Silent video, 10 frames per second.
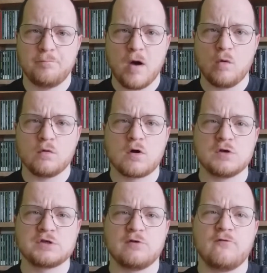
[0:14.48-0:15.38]
Paul
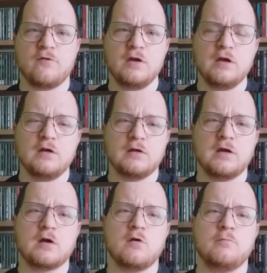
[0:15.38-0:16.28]
Kosow i
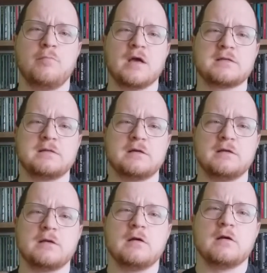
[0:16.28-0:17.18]
jego
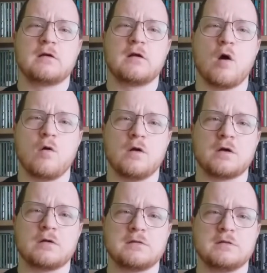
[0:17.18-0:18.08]
Backstreet
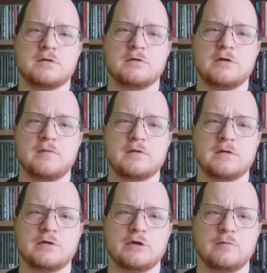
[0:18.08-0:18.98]
Crawler z
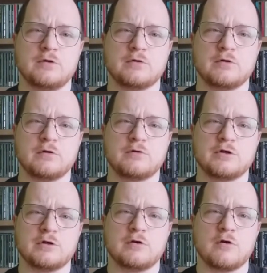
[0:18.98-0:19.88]

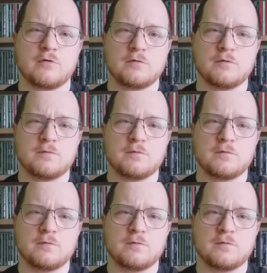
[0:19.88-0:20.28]
1973 roku.